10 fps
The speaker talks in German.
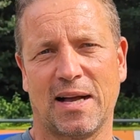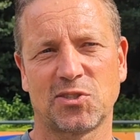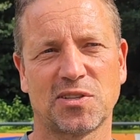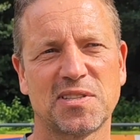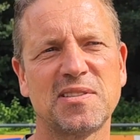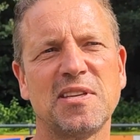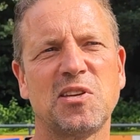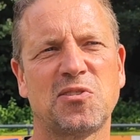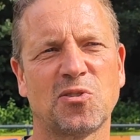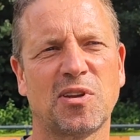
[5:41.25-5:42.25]
Also das ist
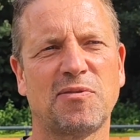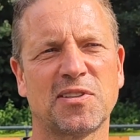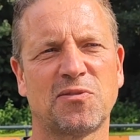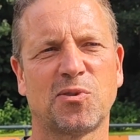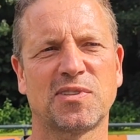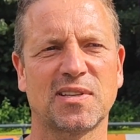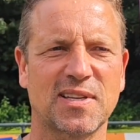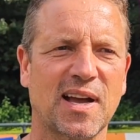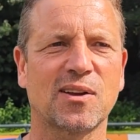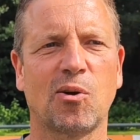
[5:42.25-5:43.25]
nicht so etwas, wo du
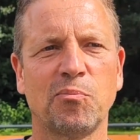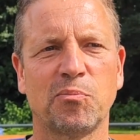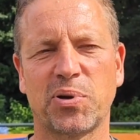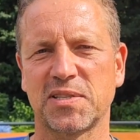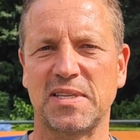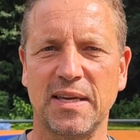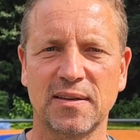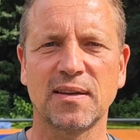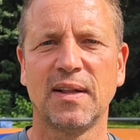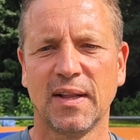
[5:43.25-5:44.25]
sagst, ja komm,
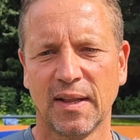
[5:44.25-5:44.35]
passiert,